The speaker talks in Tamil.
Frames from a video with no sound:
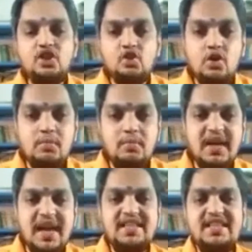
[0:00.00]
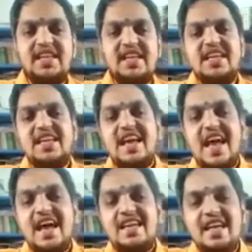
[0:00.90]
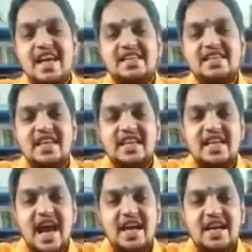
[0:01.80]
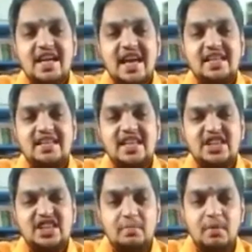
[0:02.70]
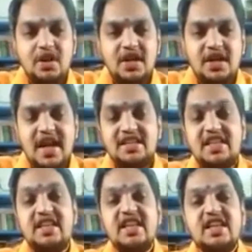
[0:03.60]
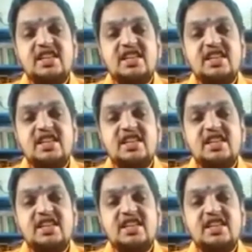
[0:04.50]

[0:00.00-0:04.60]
ஆஸ்கோர்பிக் ஆசிட் எலாகிக் ஆசிட் கேலிக் ஆசிட் செபுலினிக் ஆசிட்